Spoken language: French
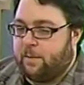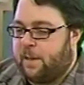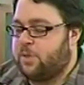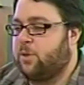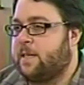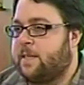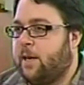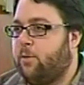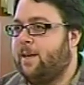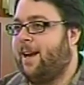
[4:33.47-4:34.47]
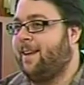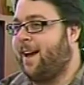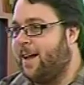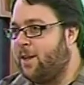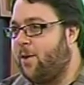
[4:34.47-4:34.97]
et, bien sûr, ça se déroule dans le
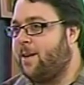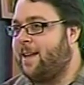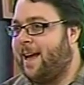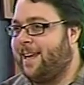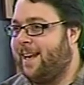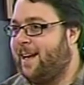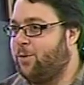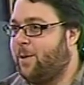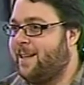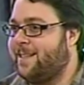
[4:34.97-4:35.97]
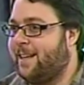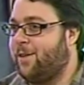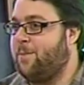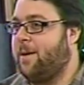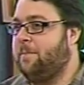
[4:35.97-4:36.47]
Grand Nord. Dans quel endroit
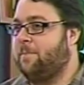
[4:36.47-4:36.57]
exactement?